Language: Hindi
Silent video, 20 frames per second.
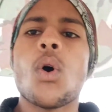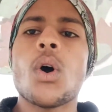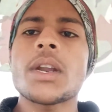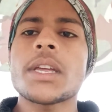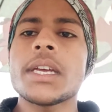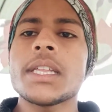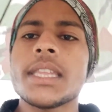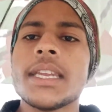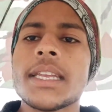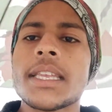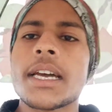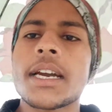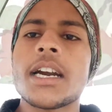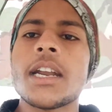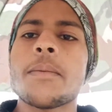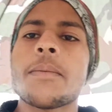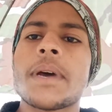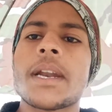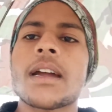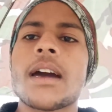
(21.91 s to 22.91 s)
और कितनी
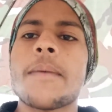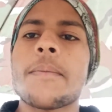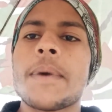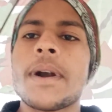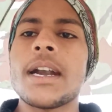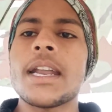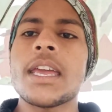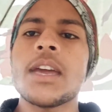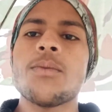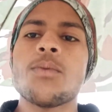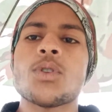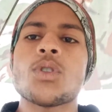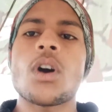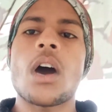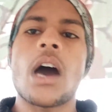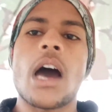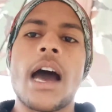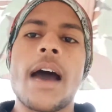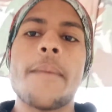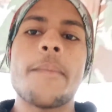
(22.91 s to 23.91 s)
तकड़ी बरखा पड़ रही है वो
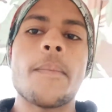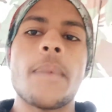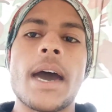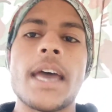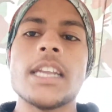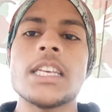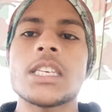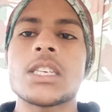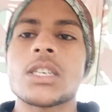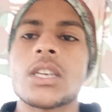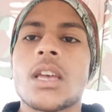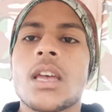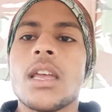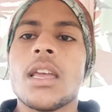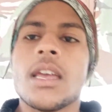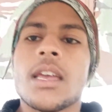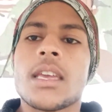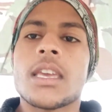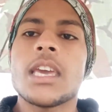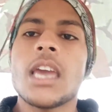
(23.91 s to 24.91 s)
तो आप बारिश
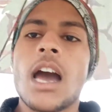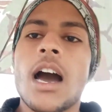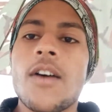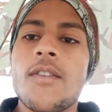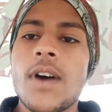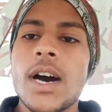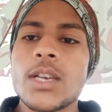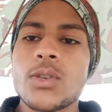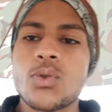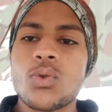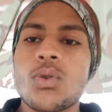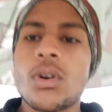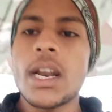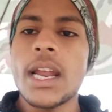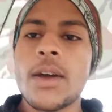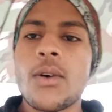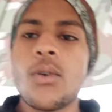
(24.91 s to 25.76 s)
की आवाज़ सुन